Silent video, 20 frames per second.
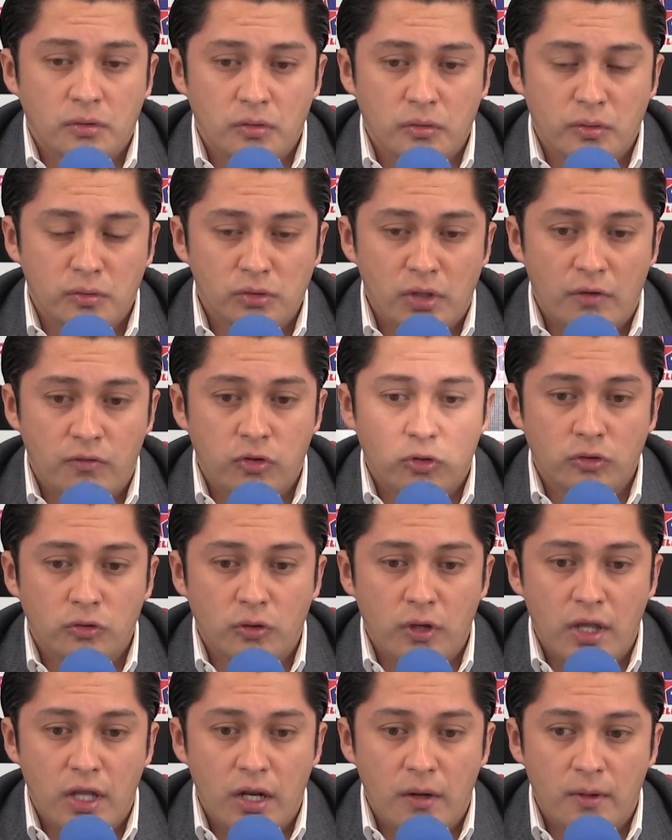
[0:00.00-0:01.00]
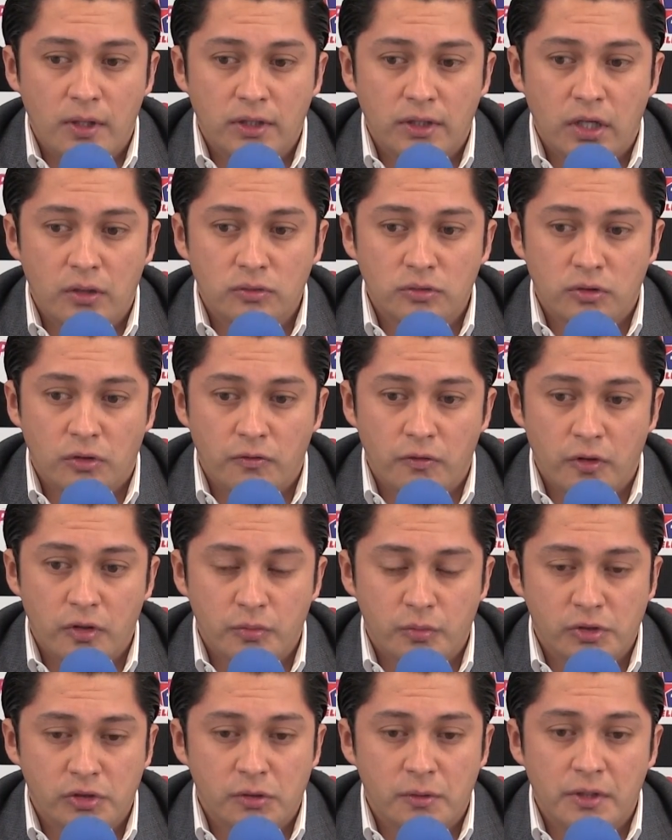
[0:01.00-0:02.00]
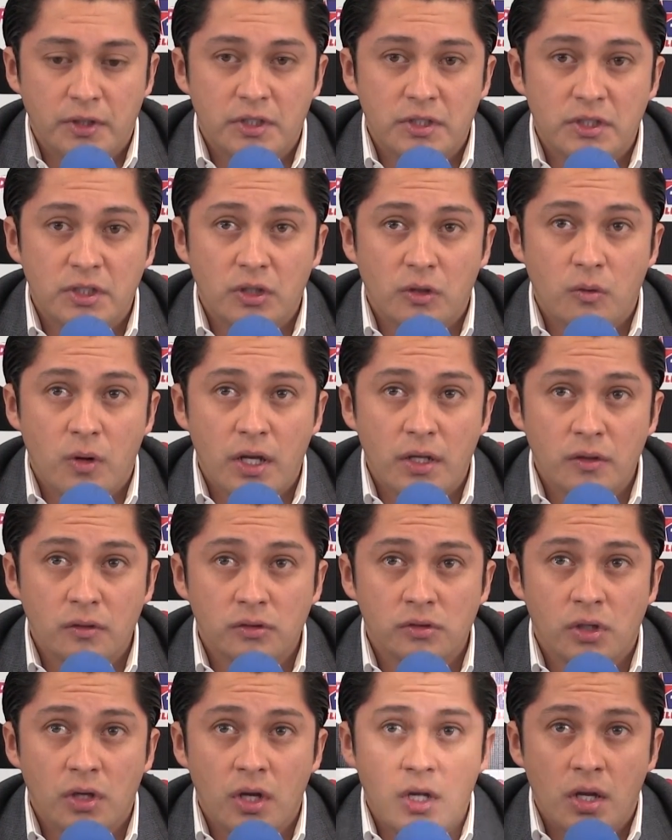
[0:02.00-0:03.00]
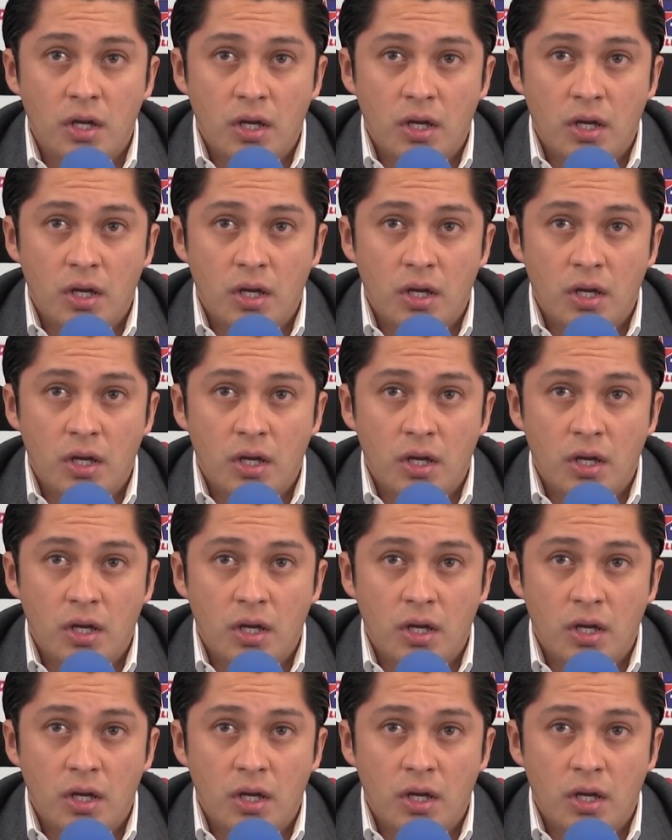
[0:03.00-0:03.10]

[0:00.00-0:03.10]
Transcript: Tuvimos la fortuna de levantar un trofeo después de 25 años